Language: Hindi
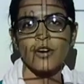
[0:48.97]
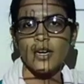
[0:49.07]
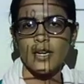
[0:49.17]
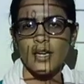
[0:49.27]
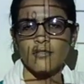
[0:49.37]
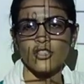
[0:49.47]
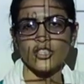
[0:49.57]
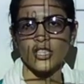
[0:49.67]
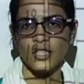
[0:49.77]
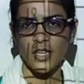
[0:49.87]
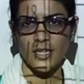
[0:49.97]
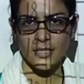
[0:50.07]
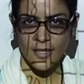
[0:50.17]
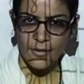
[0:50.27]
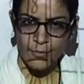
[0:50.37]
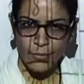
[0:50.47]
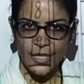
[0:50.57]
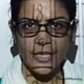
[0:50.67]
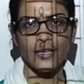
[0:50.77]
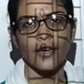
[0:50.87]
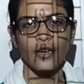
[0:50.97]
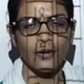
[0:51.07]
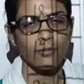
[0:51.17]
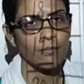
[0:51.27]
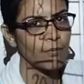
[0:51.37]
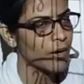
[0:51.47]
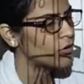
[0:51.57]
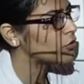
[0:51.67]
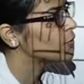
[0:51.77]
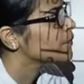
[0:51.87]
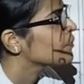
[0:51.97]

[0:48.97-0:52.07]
वर्क है वो अच्छी तरह से कम्प्लीट कर पाओ